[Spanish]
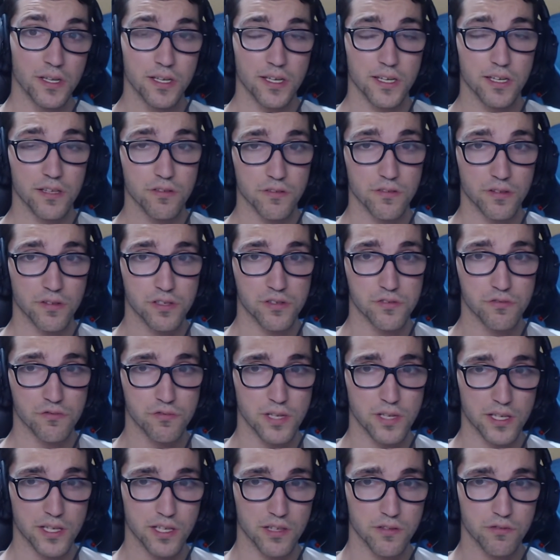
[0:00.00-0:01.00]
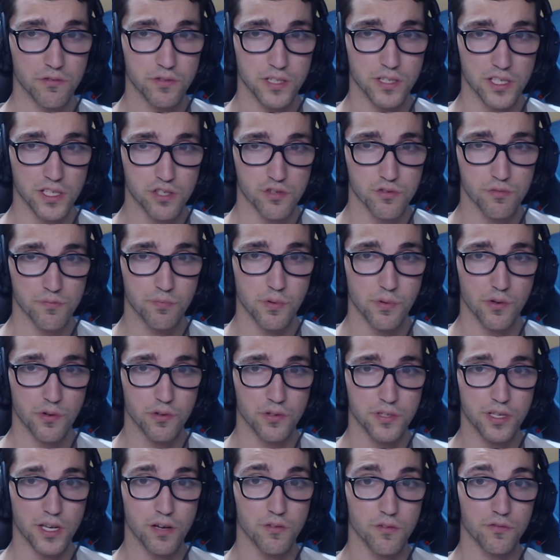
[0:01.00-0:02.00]
Entonces, una vez que tú tienes un poco
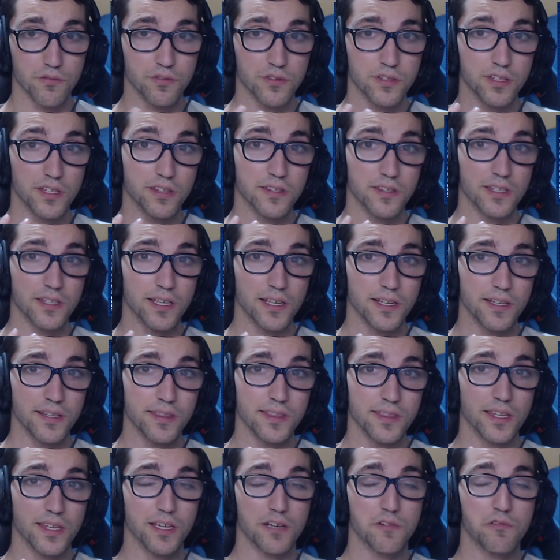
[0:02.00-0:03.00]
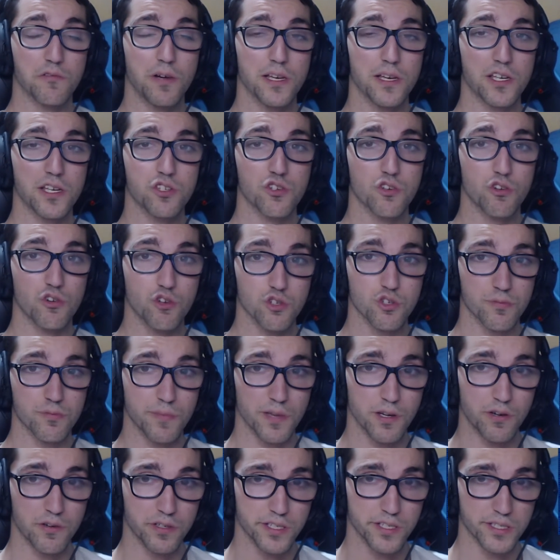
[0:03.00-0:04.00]
ya conciencia de cuáles son los
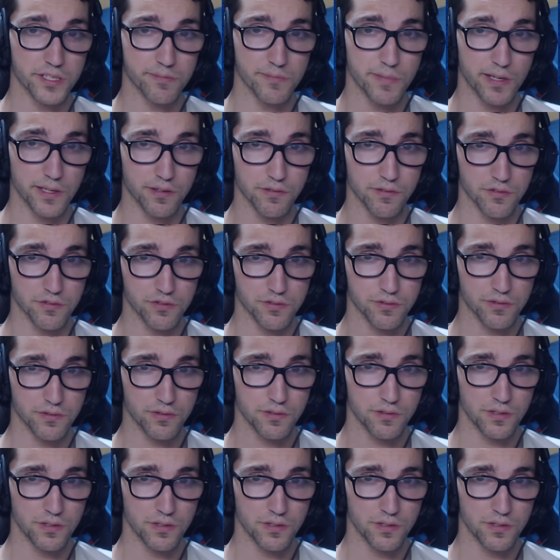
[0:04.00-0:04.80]
mejores mazos,